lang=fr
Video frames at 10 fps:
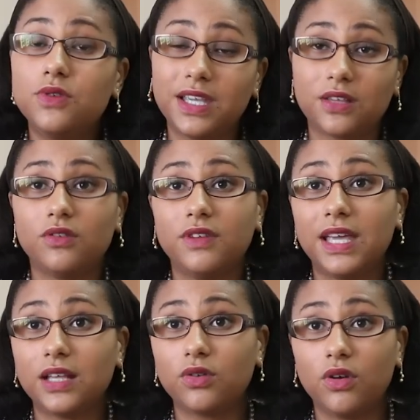de
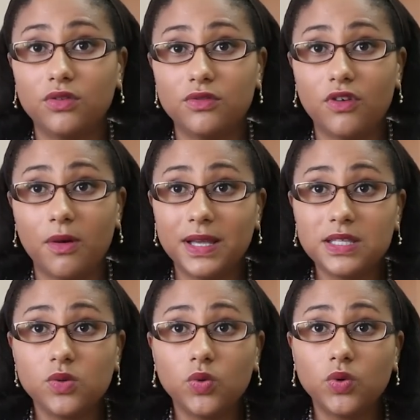84 heures de
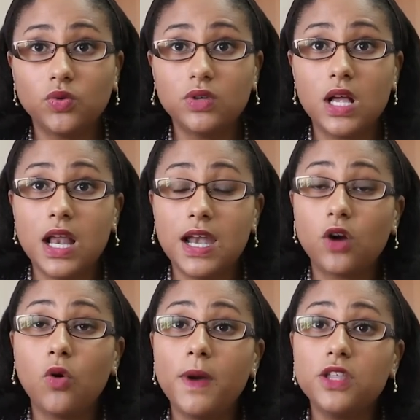formation,
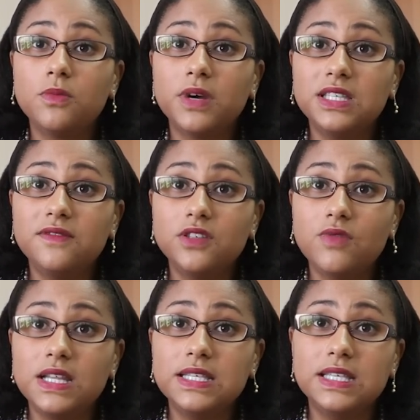l'accompagnement
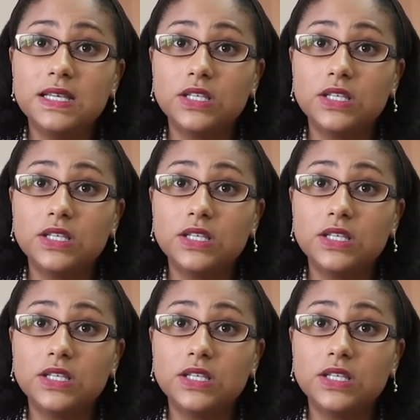individualisé